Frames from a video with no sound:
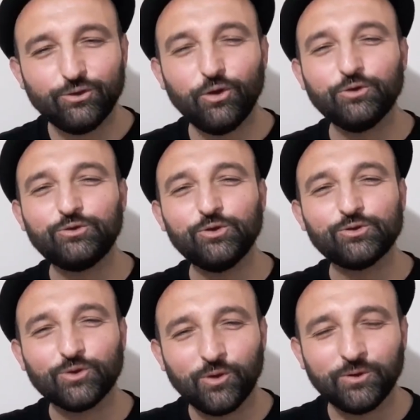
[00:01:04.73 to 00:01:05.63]

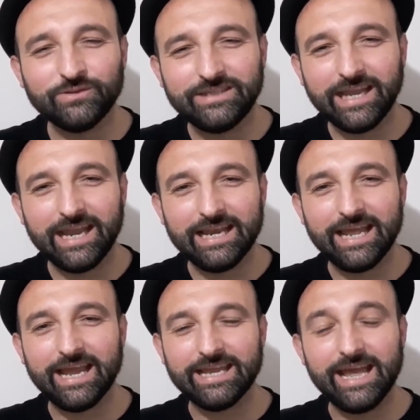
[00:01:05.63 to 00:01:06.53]
410
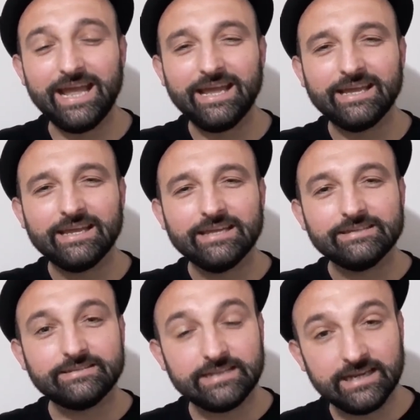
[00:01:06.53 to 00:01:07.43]
TL'ye
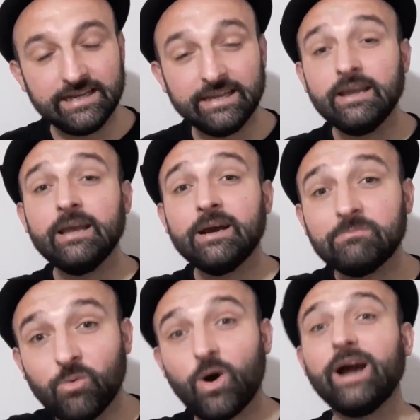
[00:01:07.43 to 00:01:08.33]
seni
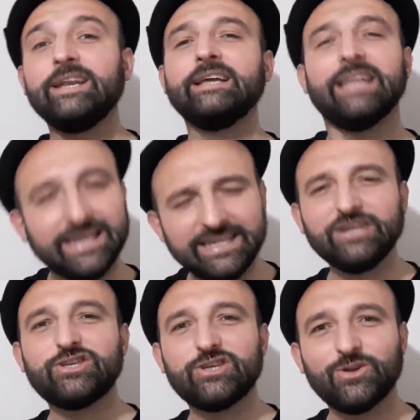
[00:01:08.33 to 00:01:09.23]
muayeneden
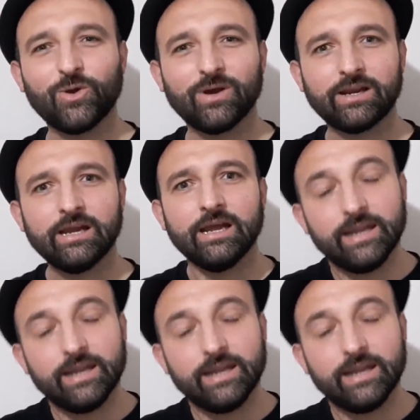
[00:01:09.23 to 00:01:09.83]
geçiriyorlar.